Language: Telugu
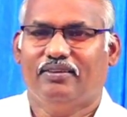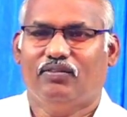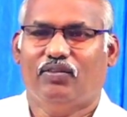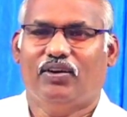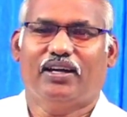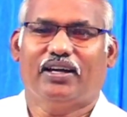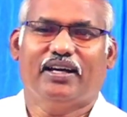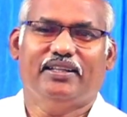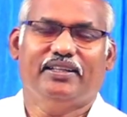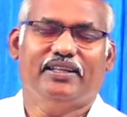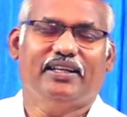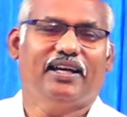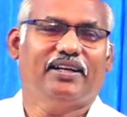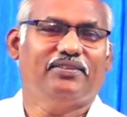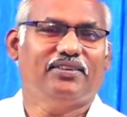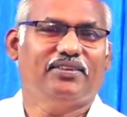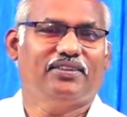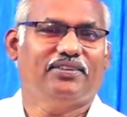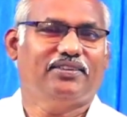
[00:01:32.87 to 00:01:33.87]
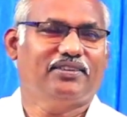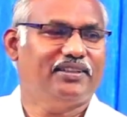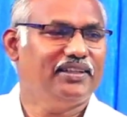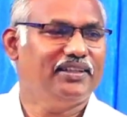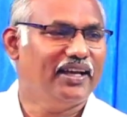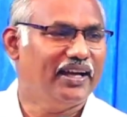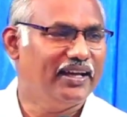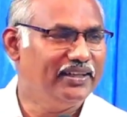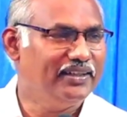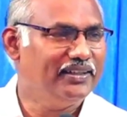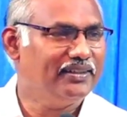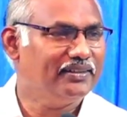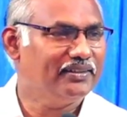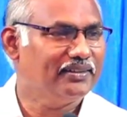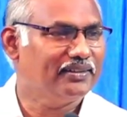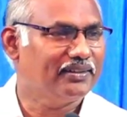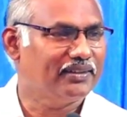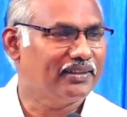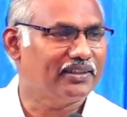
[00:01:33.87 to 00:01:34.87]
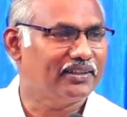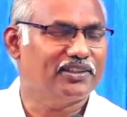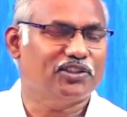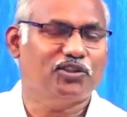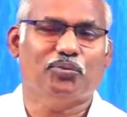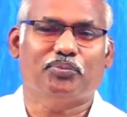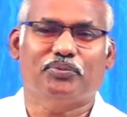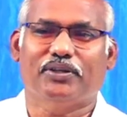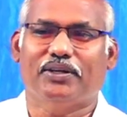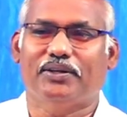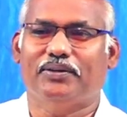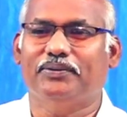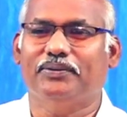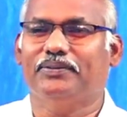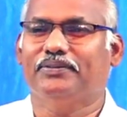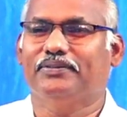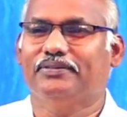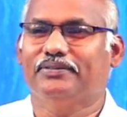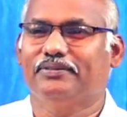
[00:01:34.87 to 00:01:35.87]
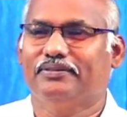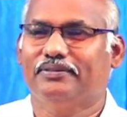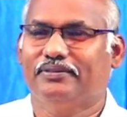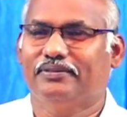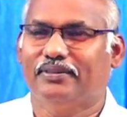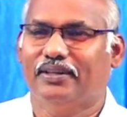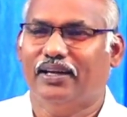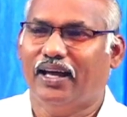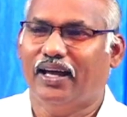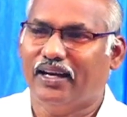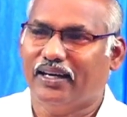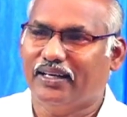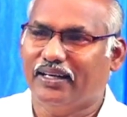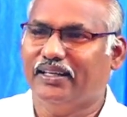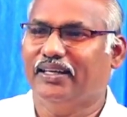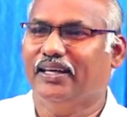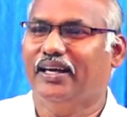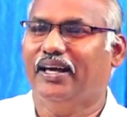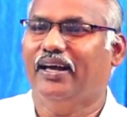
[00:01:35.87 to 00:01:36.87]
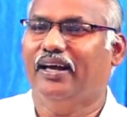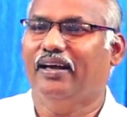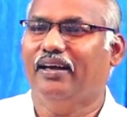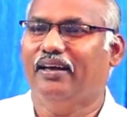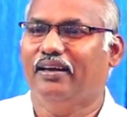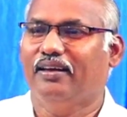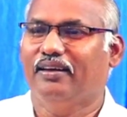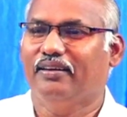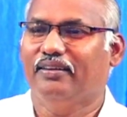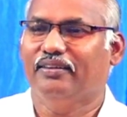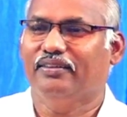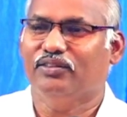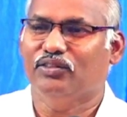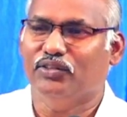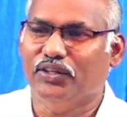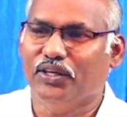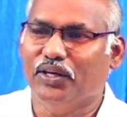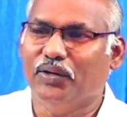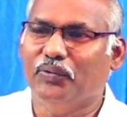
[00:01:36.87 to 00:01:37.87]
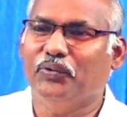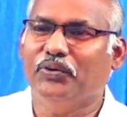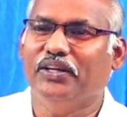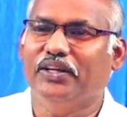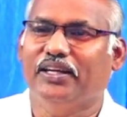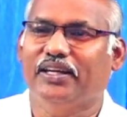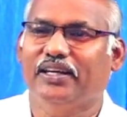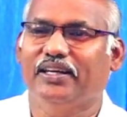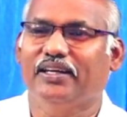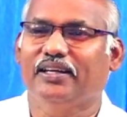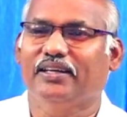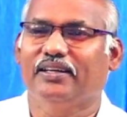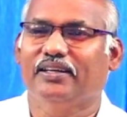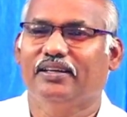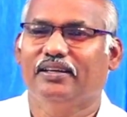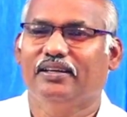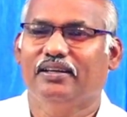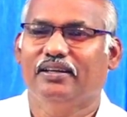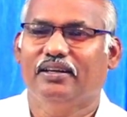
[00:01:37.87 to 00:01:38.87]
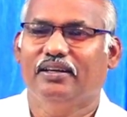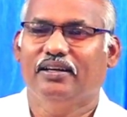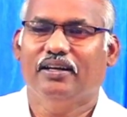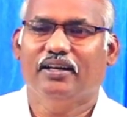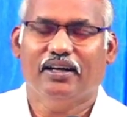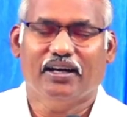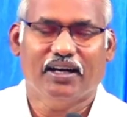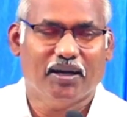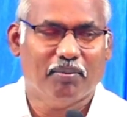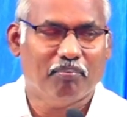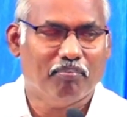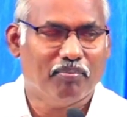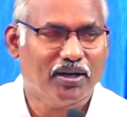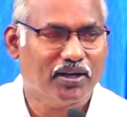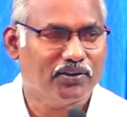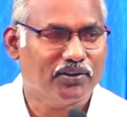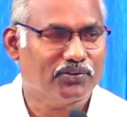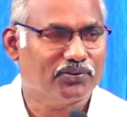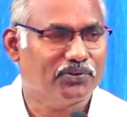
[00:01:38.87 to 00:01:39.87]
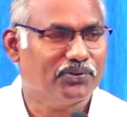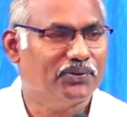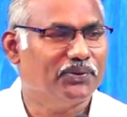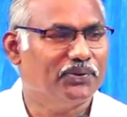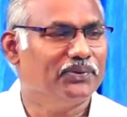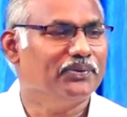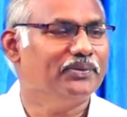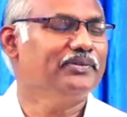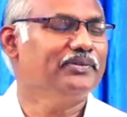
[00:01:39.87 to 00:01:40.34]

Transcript: వాళ్ళకి అధికారం ఇచ్చింది అని కింద చెప్తాడు అనన్నయ్య దేవునికి నమ్మకస్తుడు